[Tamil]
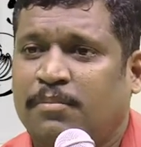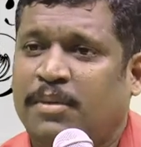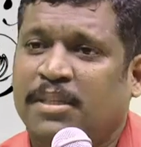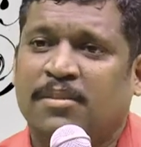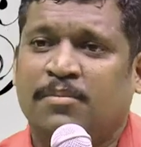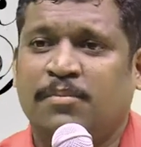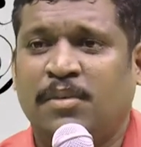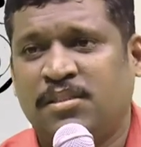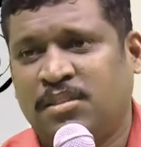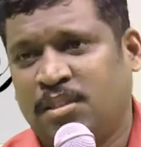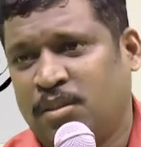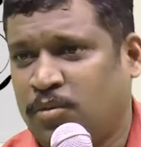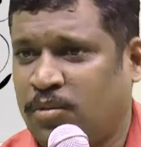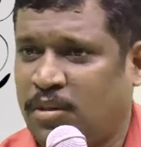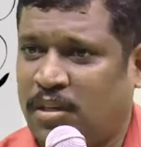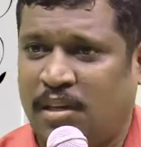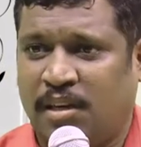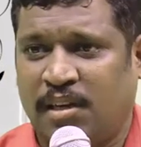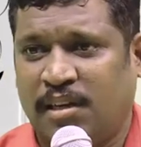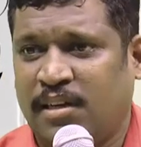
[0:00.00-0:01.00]
பத்மாசனம்
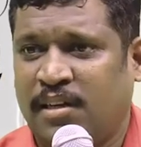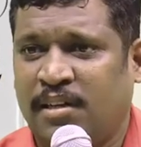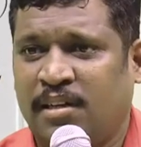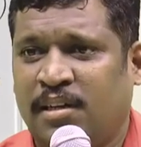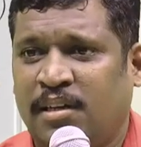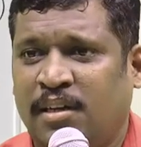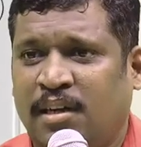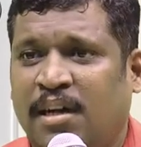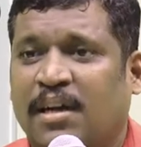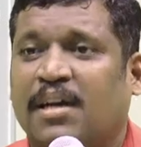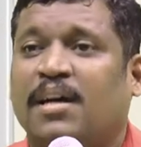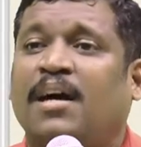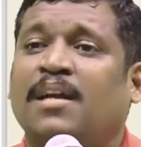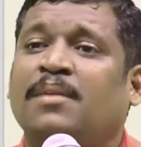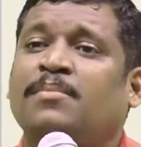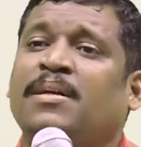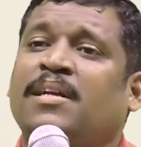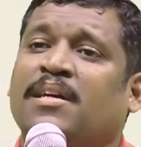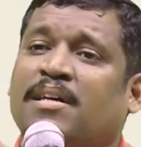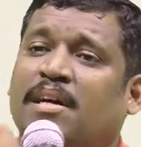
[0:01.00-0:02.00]
உட்காரலாங்க
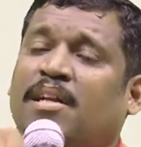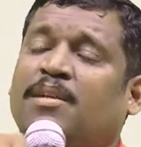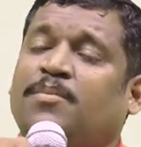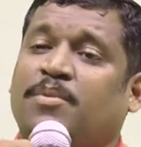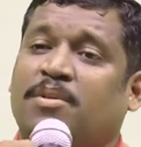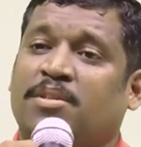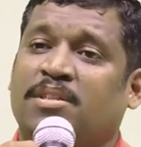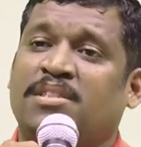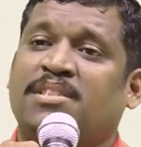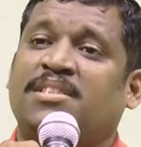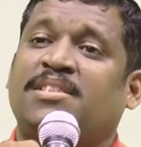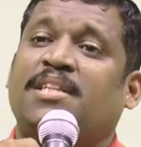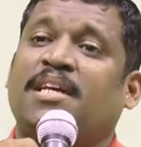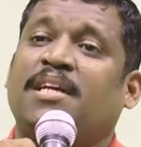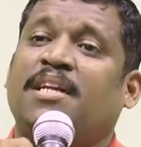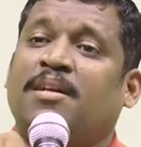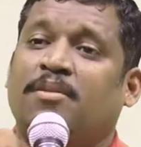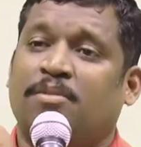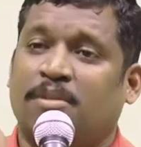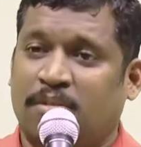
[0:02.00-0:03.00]
கால் மேலே கால் போட்டு
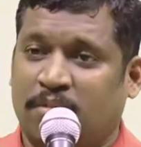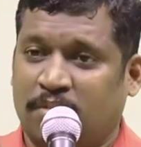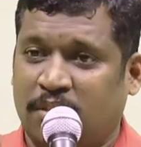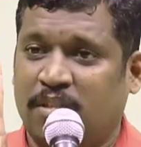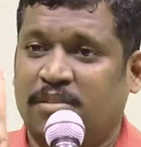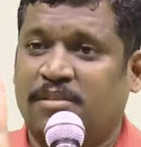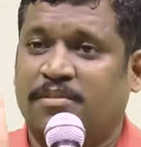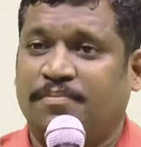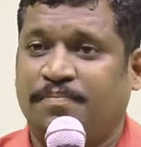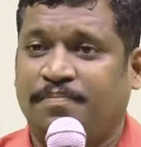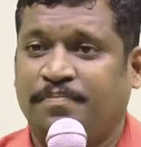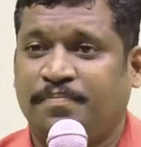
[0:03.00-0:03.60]
ஸ்டைலாக உட்காரக்கூடாது